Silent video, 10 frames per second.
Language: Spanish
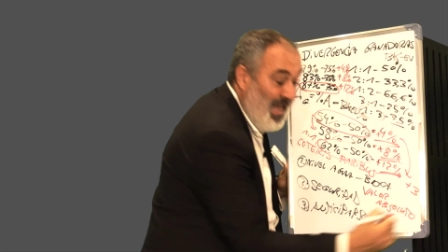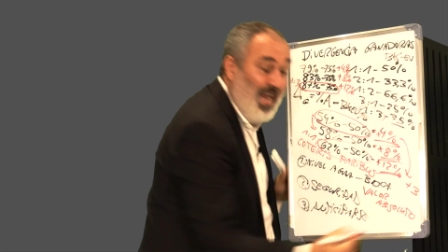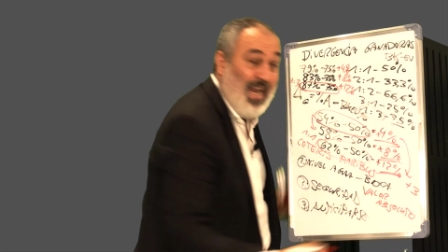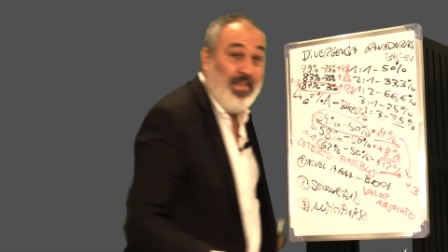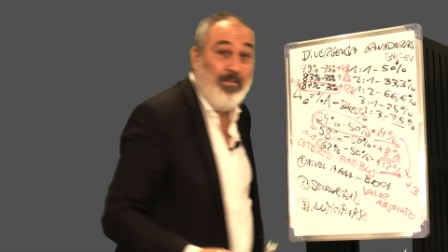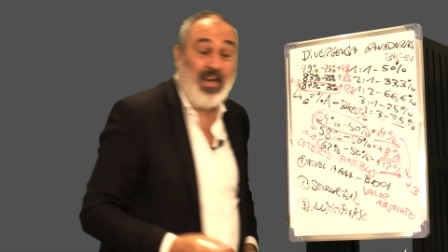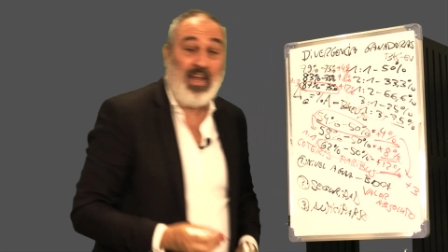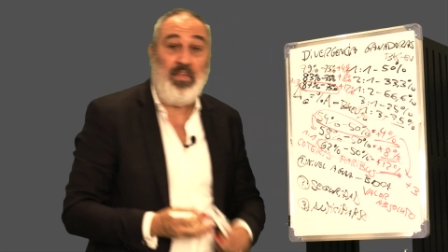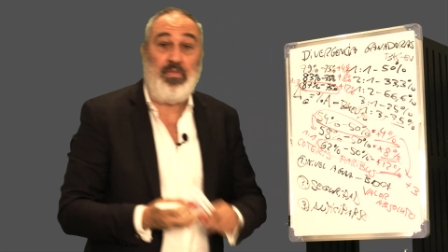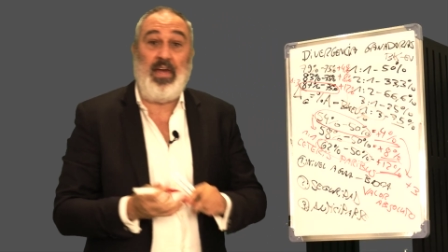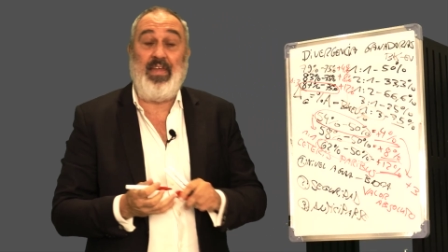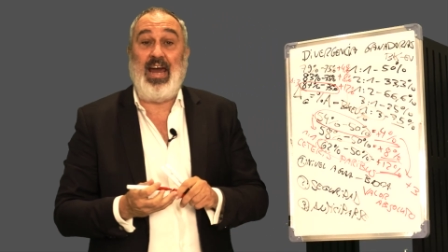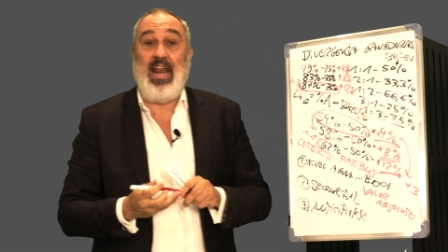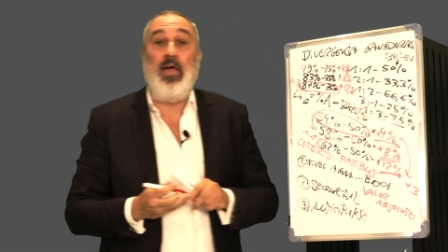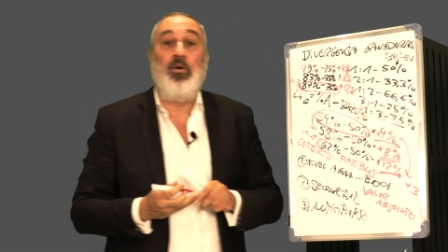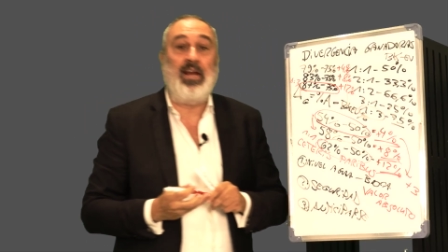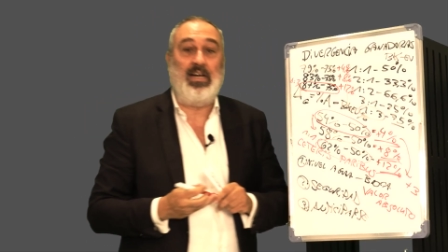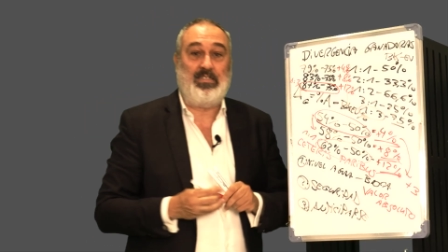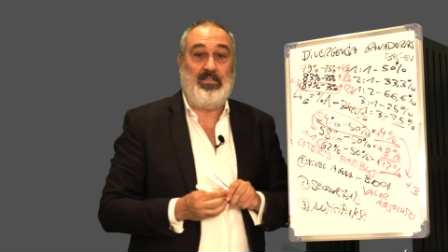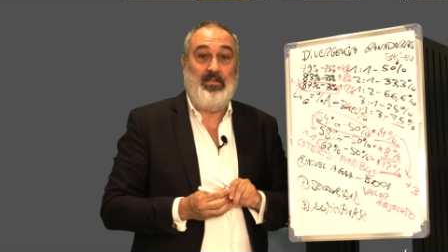en la divergencia de
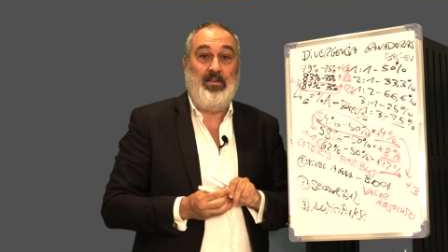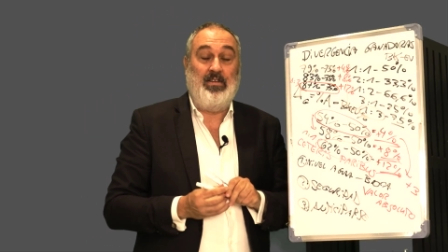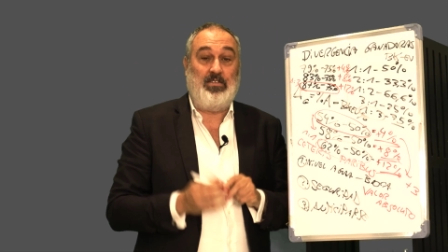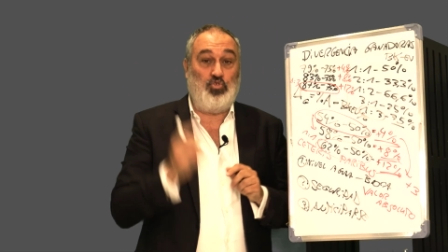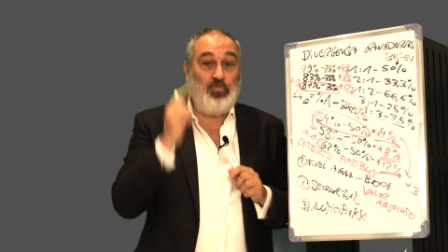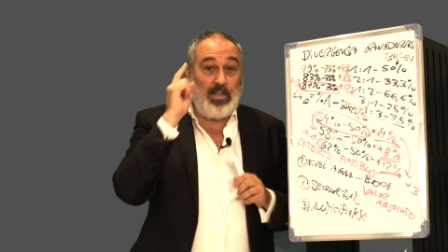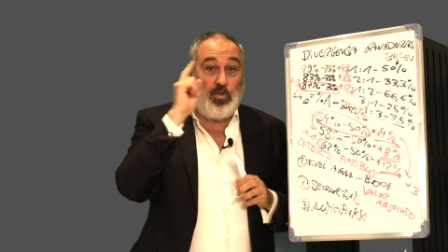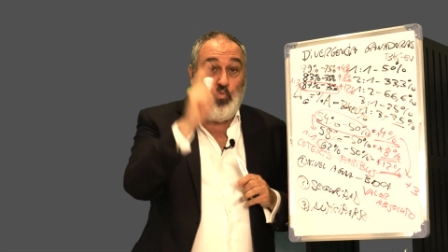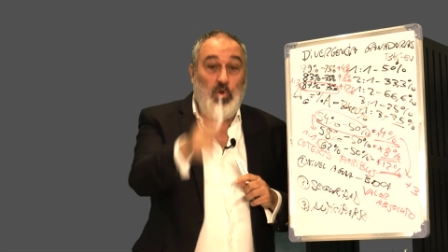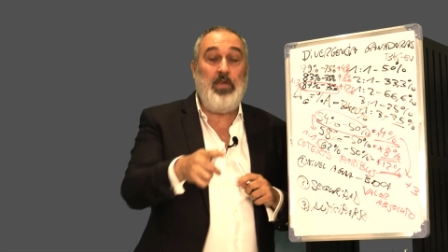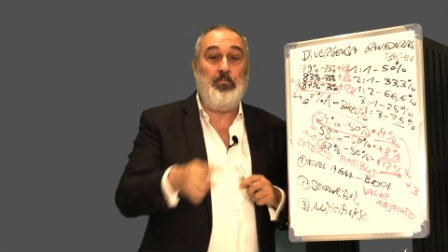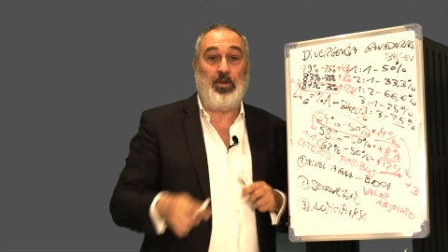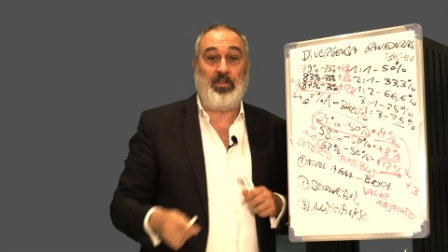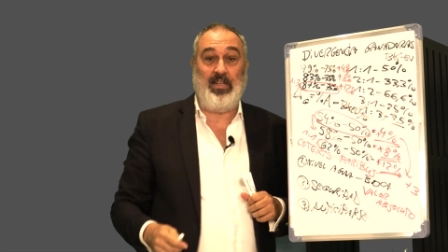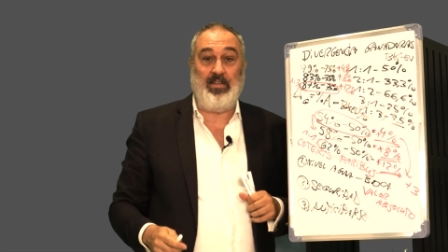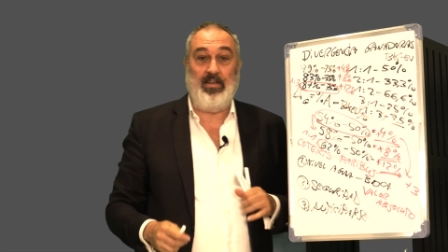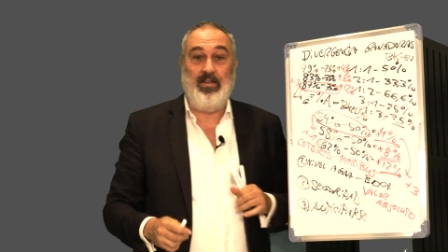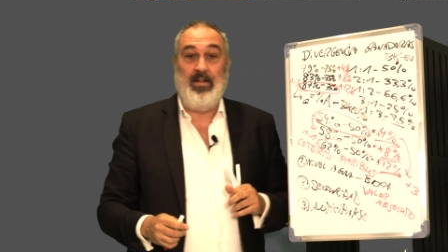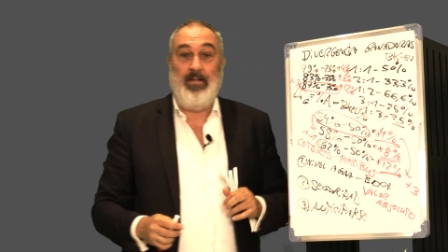ganadoras. Este es un dato muy importante.